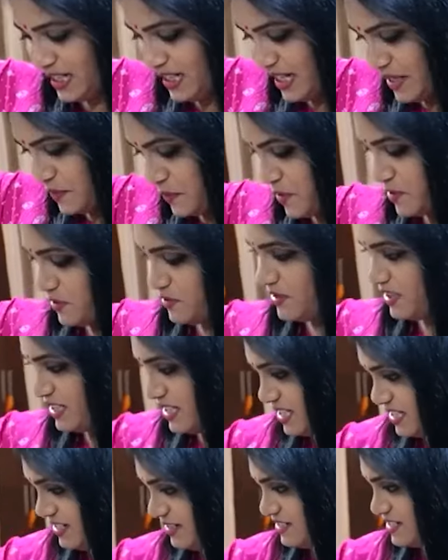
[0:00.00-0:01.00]
మనకి కనబడుతుంది
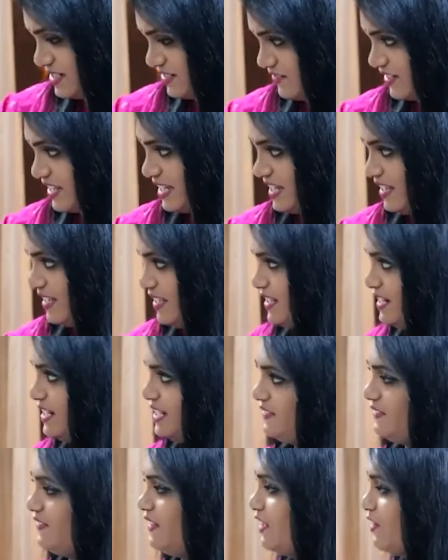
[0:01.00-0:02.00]
కదా శివయ్య అలా
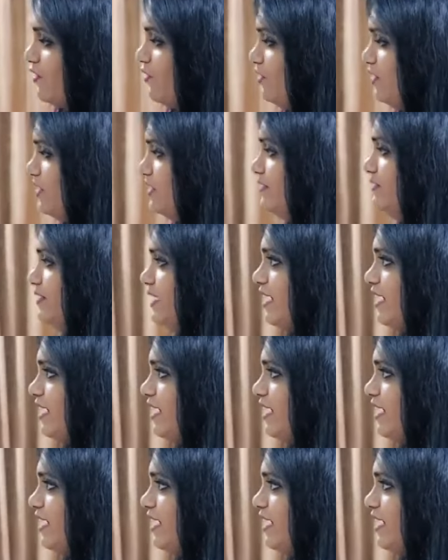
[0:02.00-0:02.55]
అందంగా ఉంటాడు